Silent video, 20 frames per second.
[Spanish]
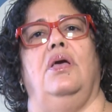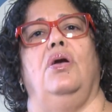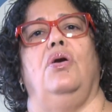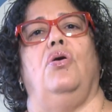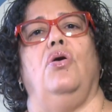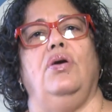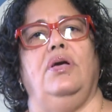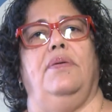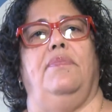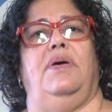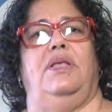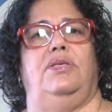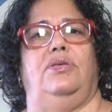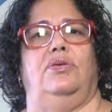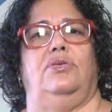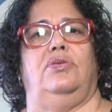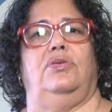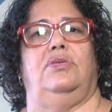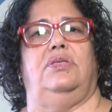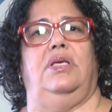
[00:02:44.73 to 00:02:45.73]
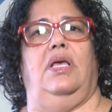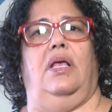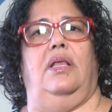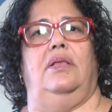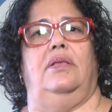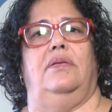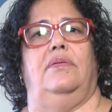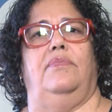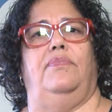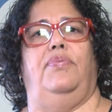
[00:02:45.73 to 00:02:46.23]
con inversión social.
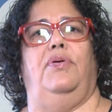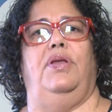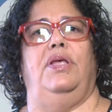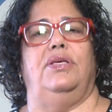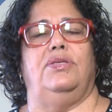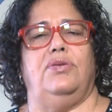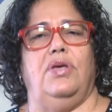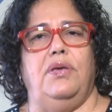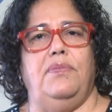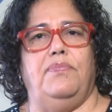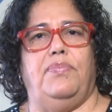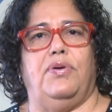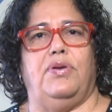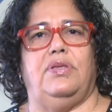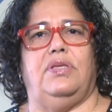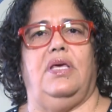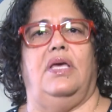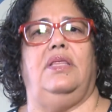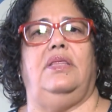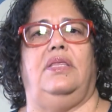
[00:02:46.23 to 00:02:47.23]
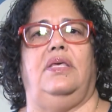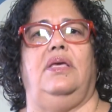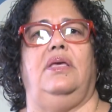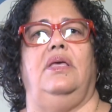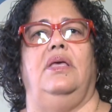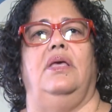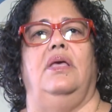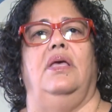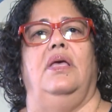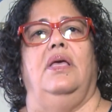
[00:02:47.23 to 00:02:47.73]
Por eso es importante
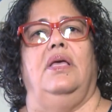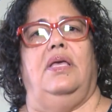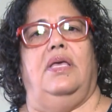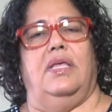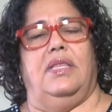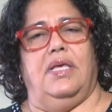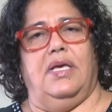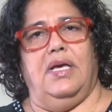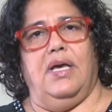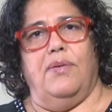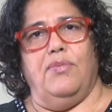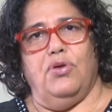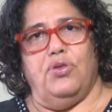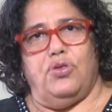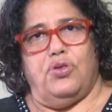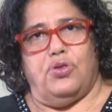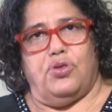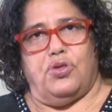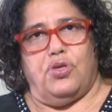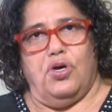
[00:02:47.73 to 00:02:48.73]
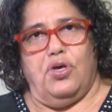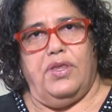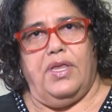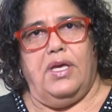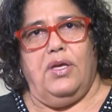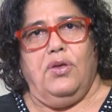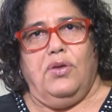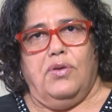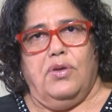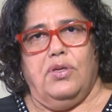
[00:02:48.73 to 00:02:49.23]
que tengamos
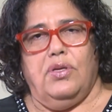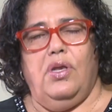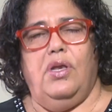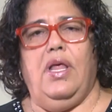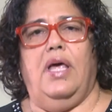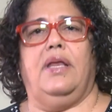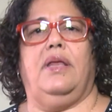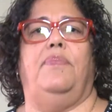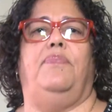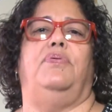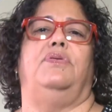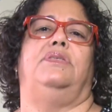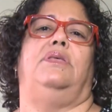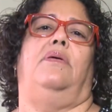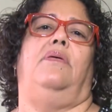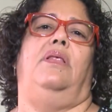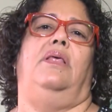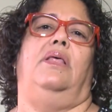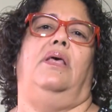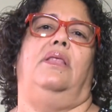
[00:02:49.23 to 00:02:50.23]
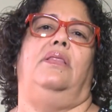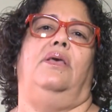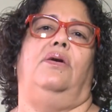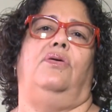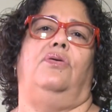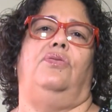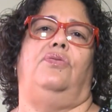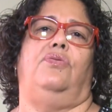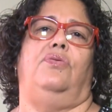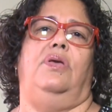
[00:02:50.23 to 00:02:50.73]
toda la responsabilidad de
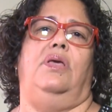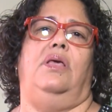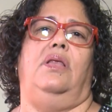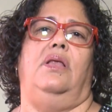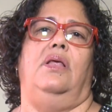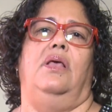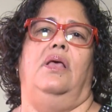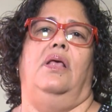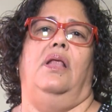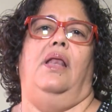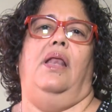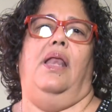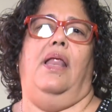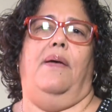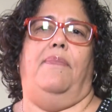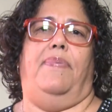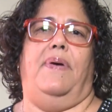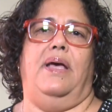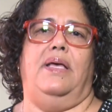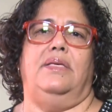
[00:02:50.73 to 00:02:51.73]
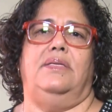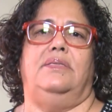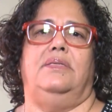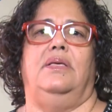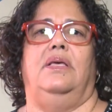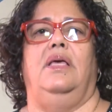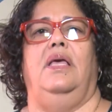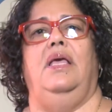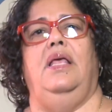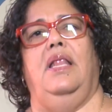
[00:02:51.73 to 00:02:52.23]
construir la paz
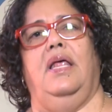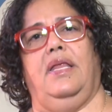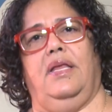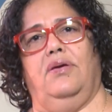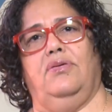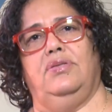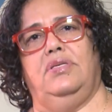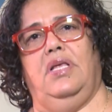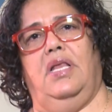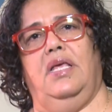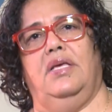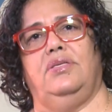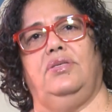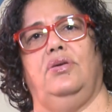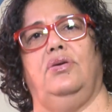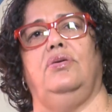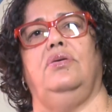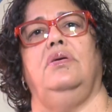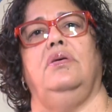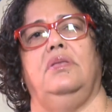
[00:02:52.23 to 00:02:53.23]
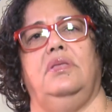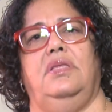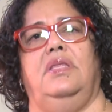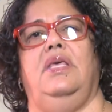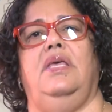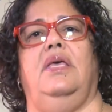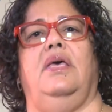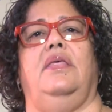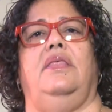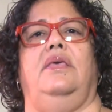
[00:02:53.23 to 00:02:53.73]
y la reconciliación
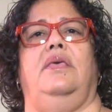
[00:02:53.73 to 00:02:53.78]
día a